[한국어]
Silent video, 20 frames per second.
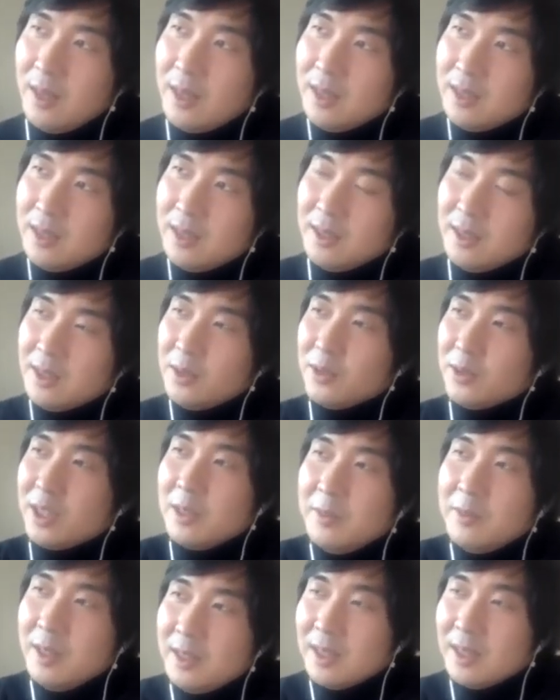실제로
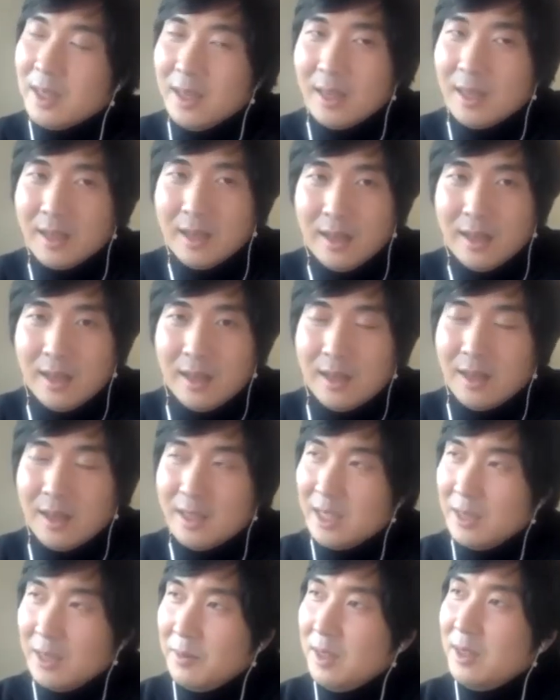재밌는 게
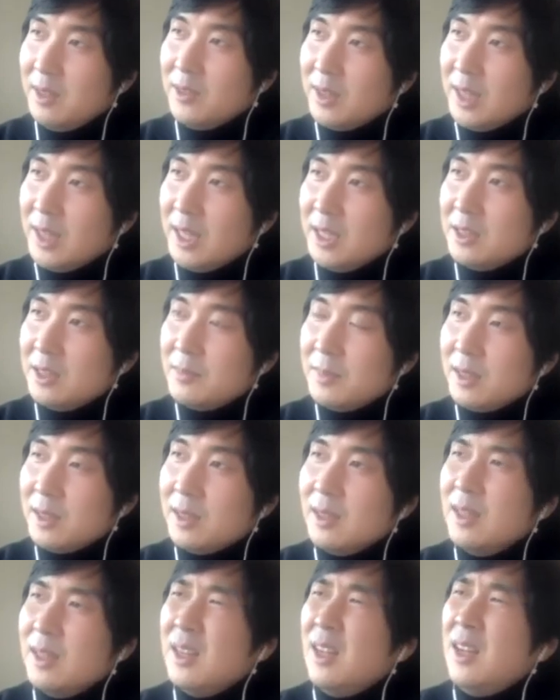재밌는 건
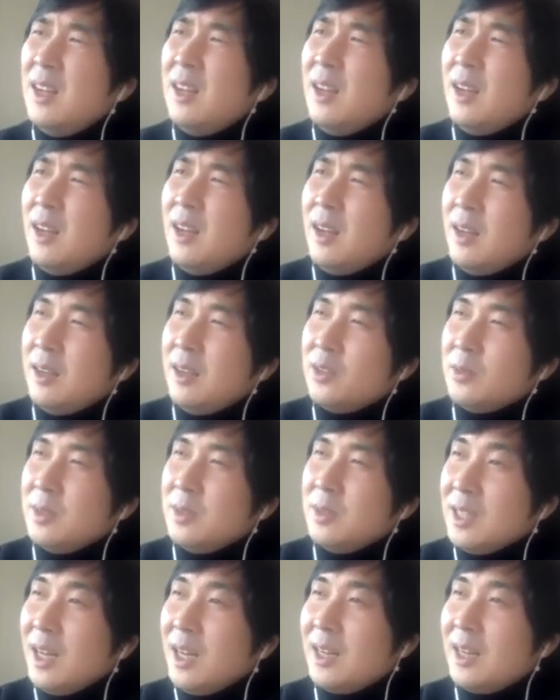아니지만 좀
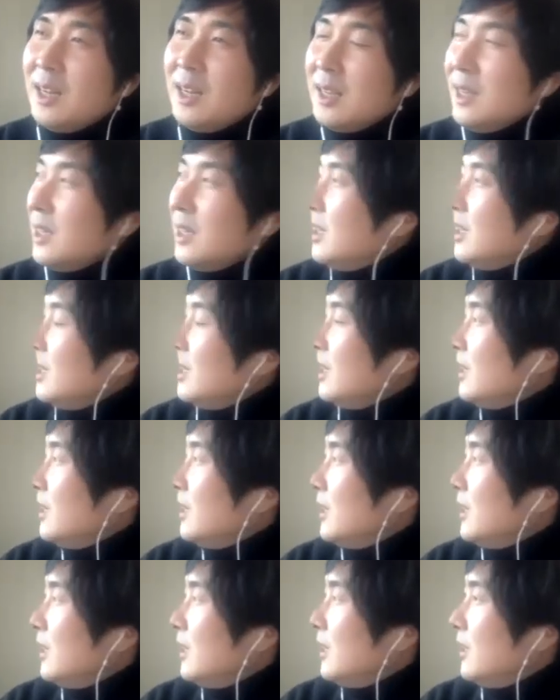심각한 게
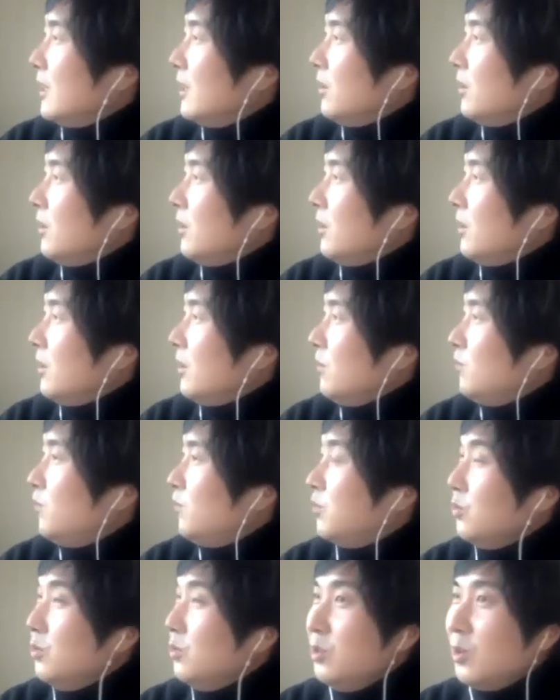
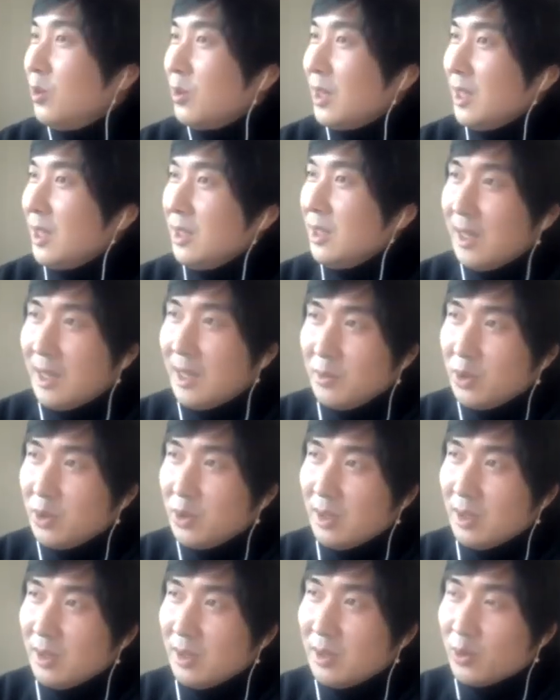분노라는
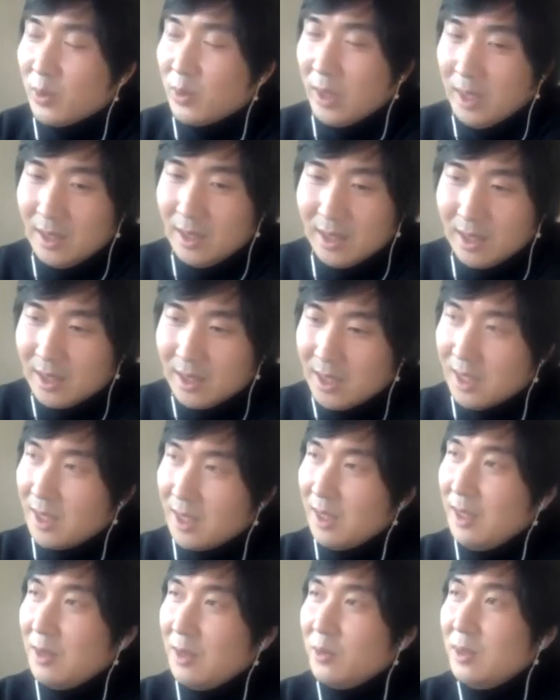감정에 대해서 굉장히
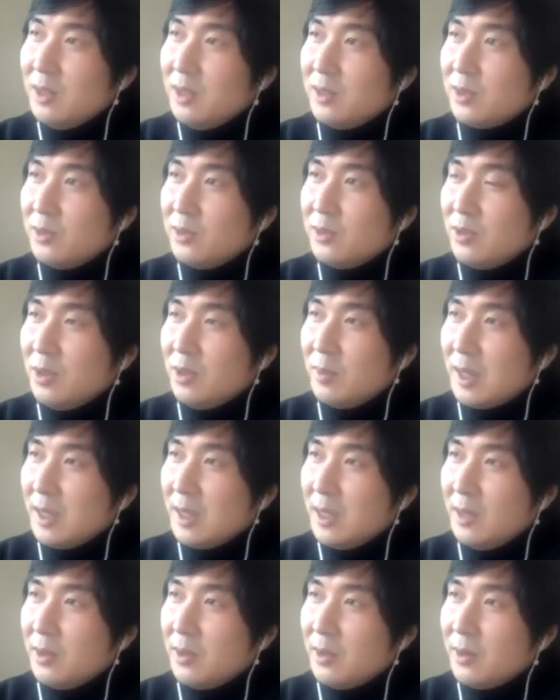차단하고 있는 선수들이
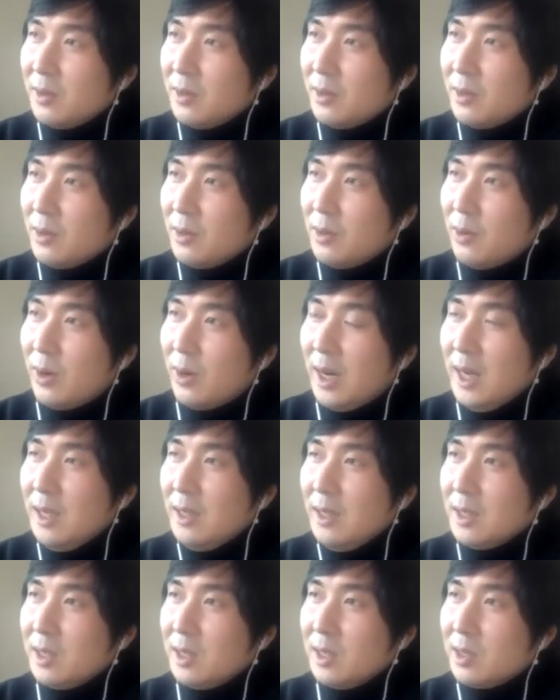많아요. 화에
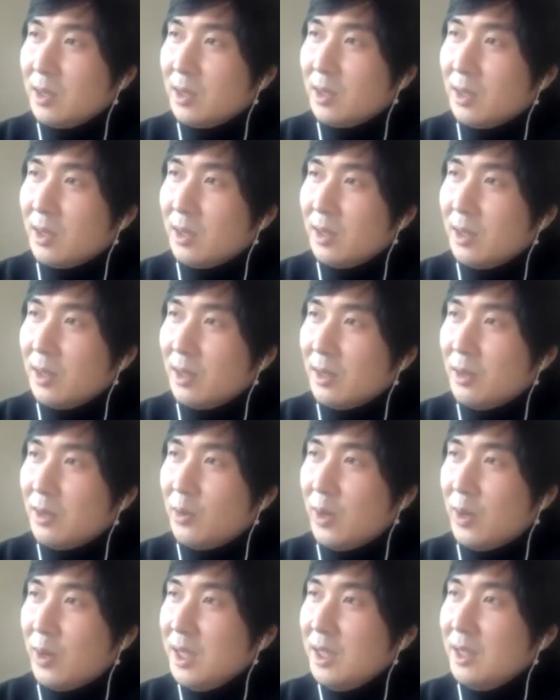대해서. 근데
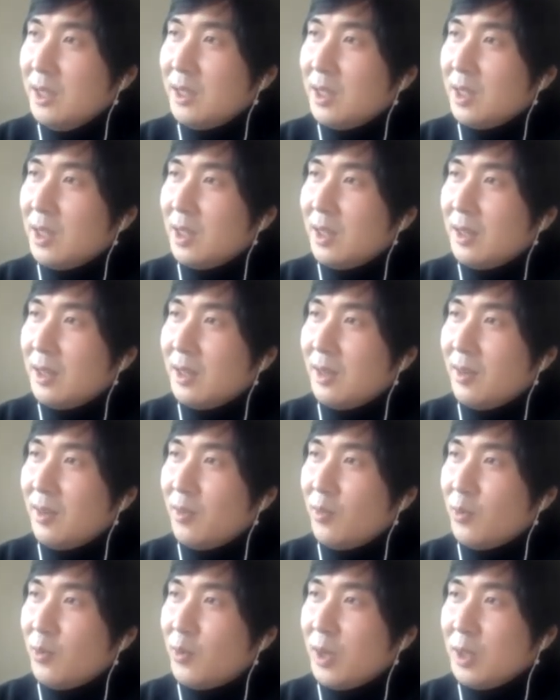화는
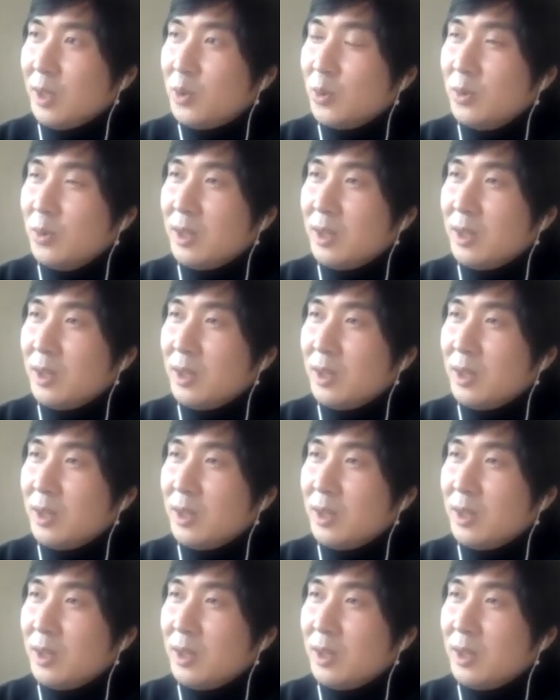되게 좋은